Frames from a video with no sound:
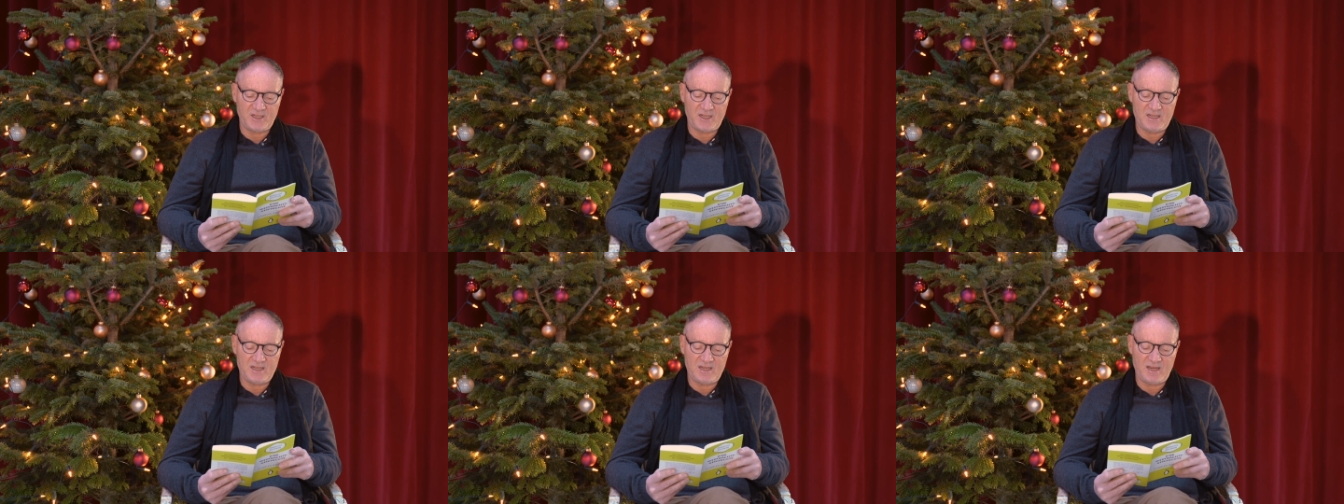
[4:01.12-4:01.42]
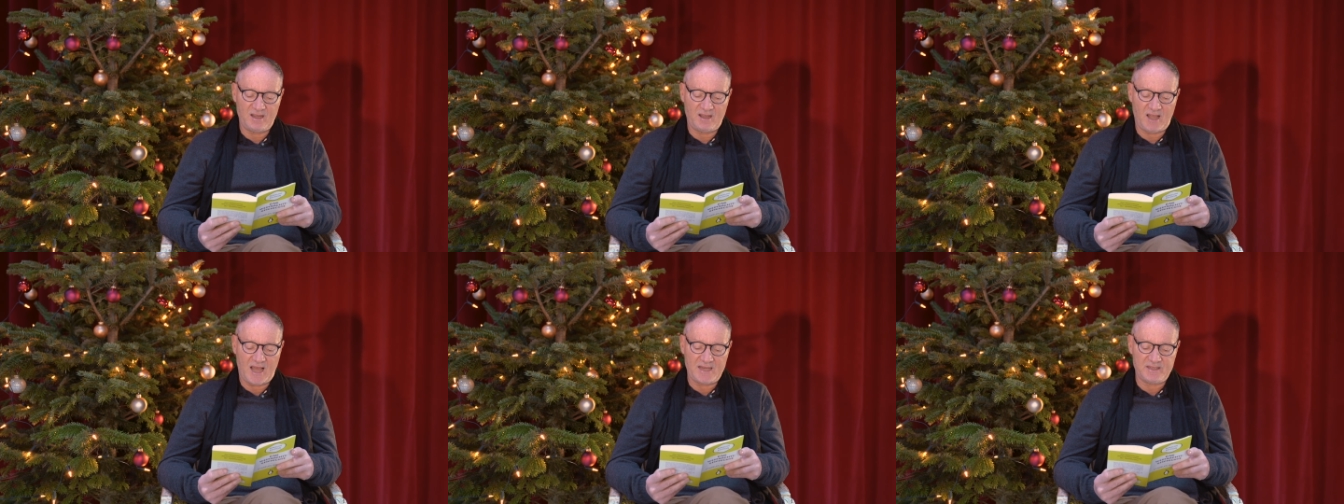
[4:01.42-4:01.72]
in
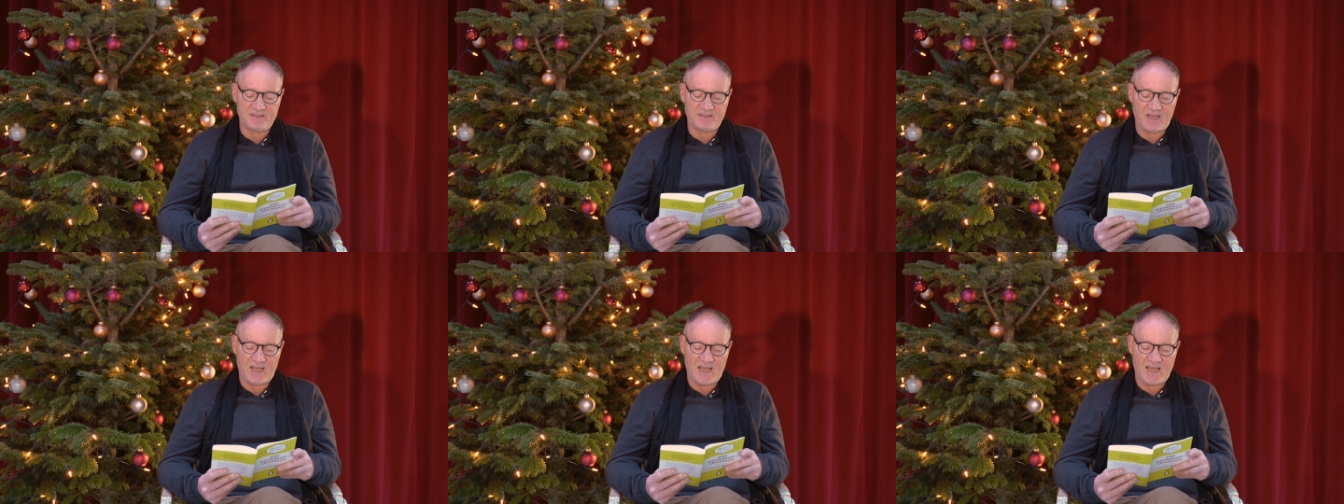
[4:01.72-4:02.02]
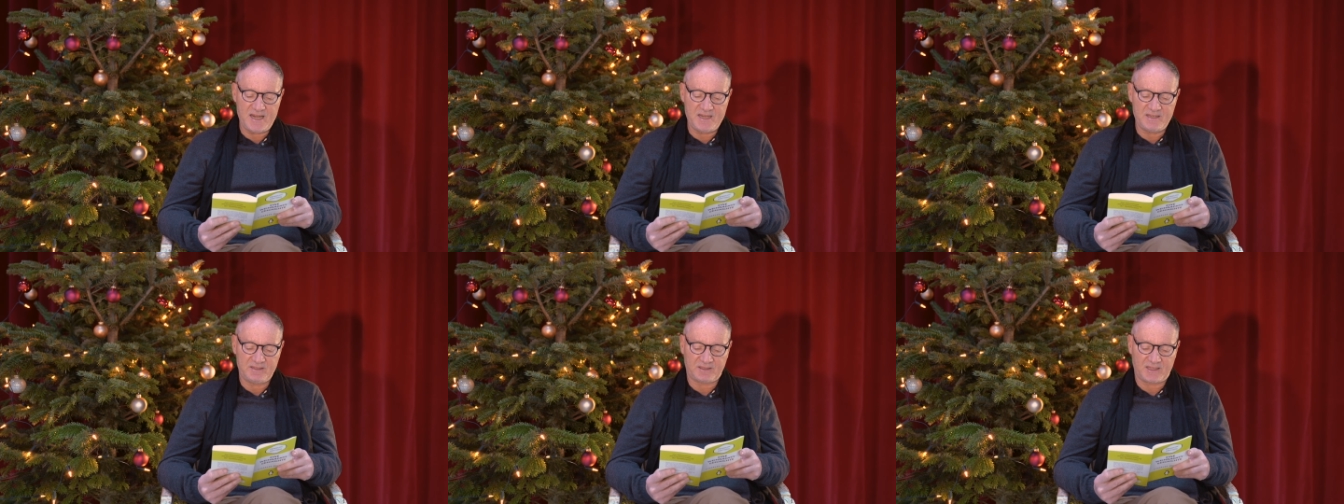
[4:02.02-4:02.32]
der Hand
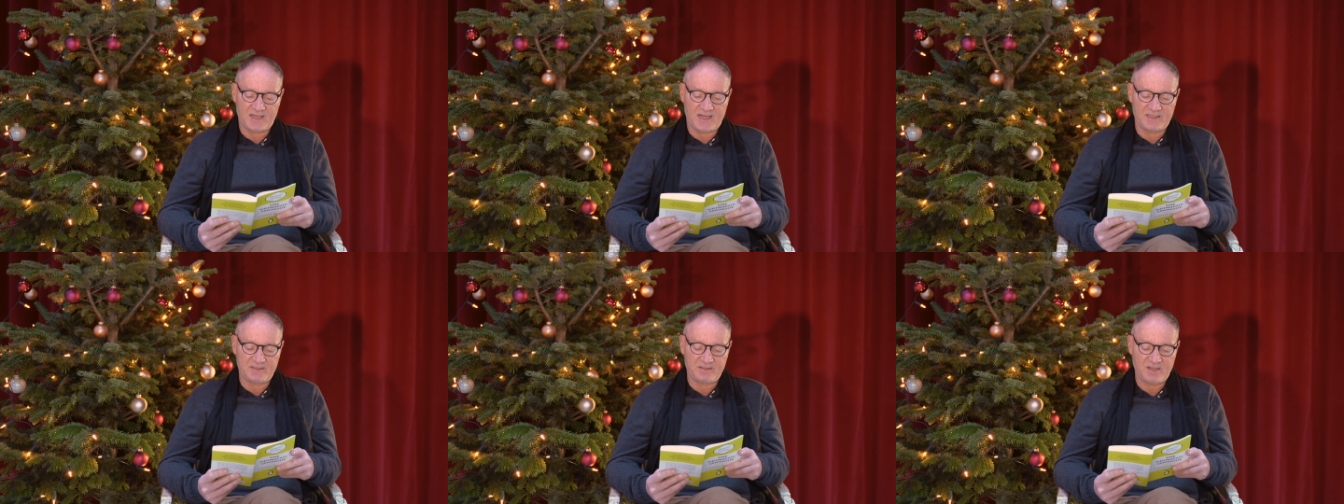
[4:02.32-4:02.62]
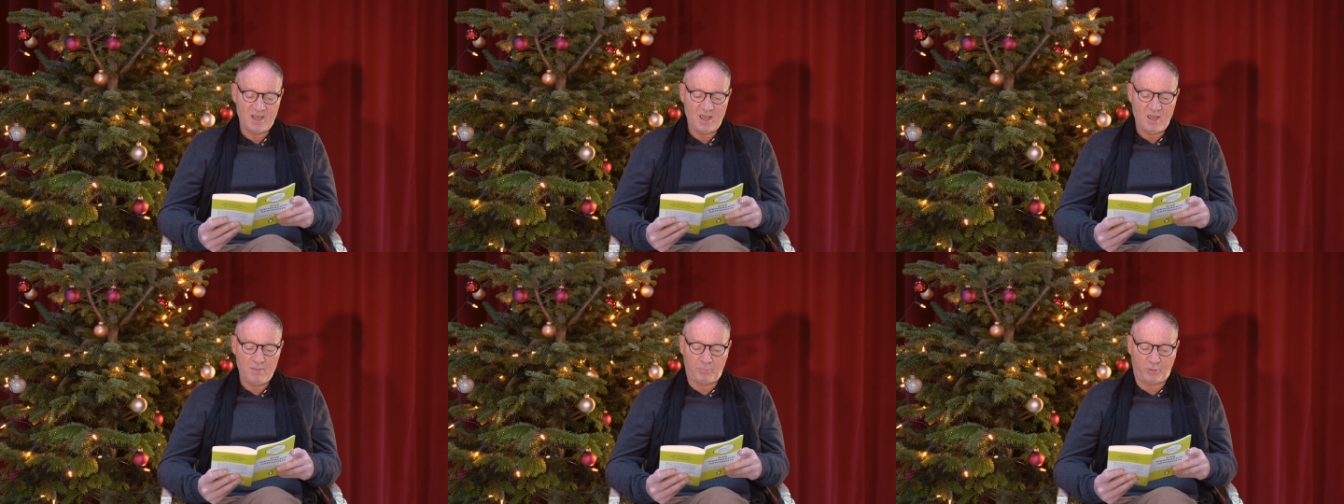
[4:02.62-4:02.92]
eintrat,
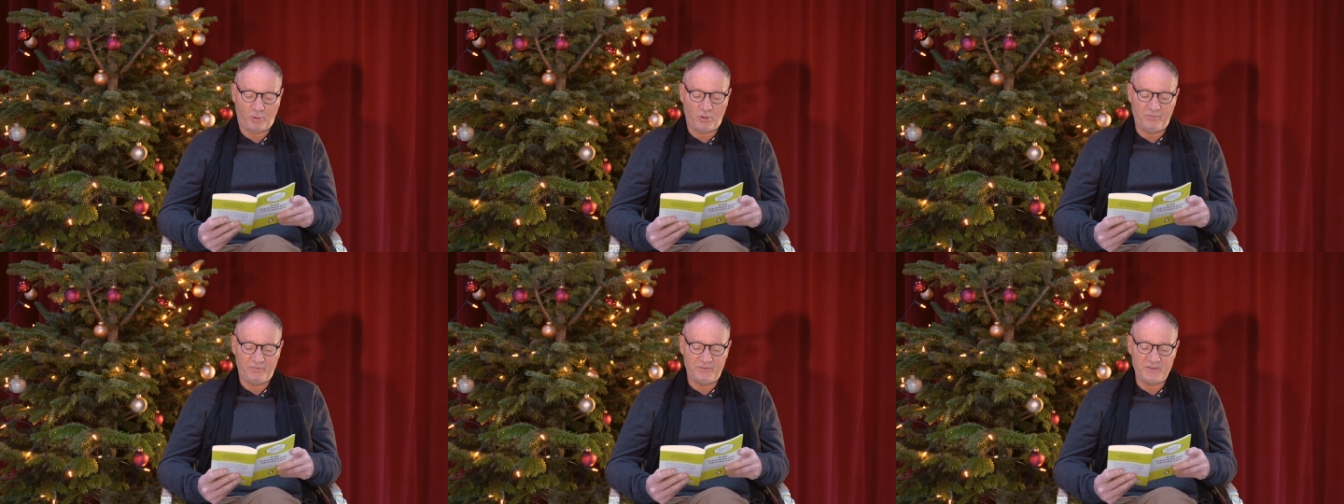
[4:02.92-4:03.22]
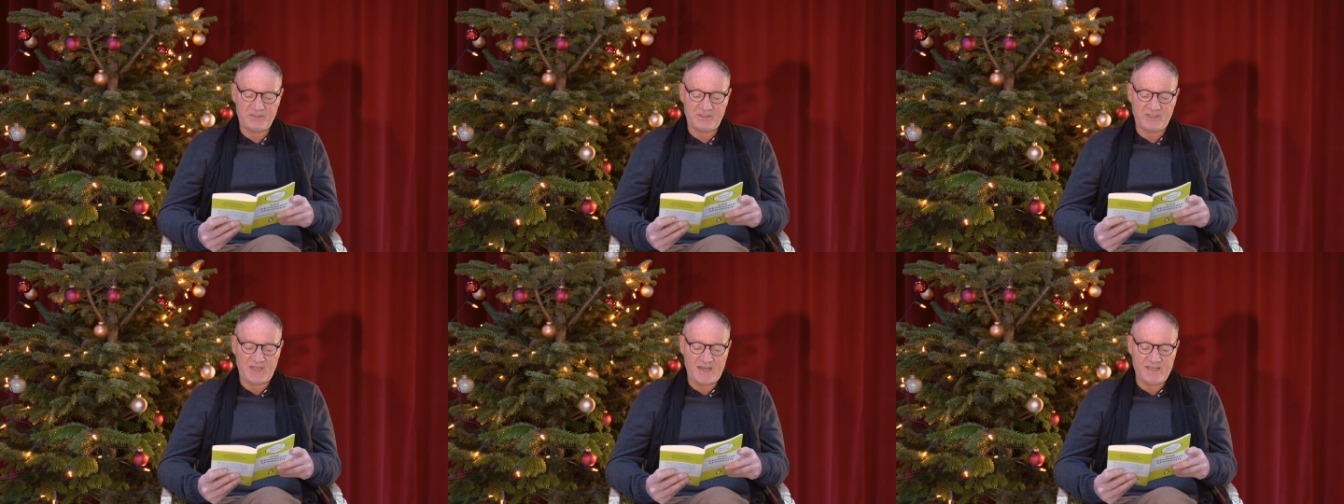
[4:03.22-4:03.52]

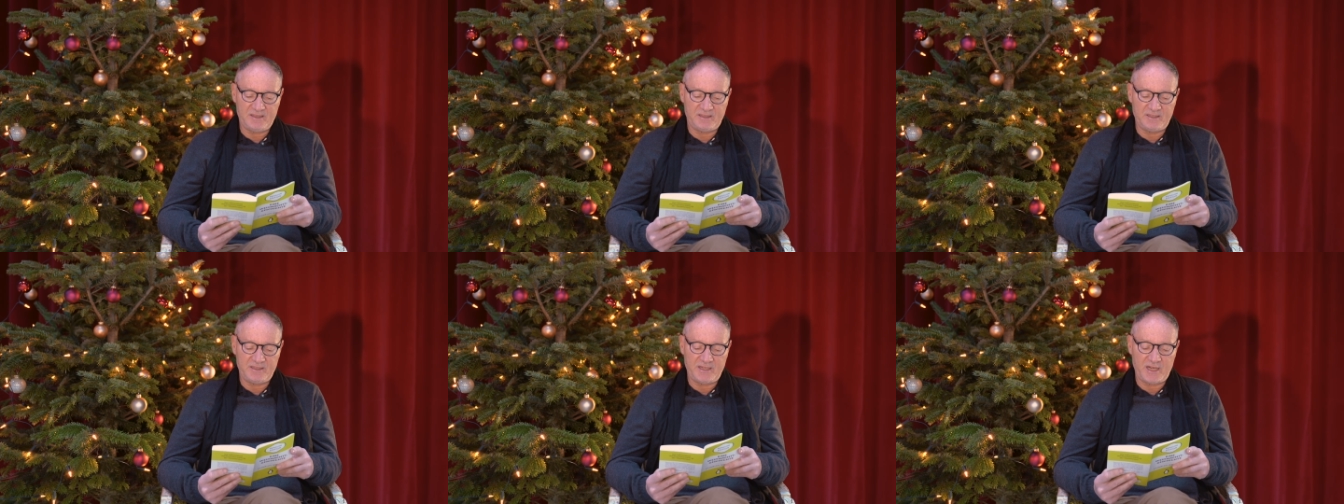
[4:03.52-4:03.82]
prophezeite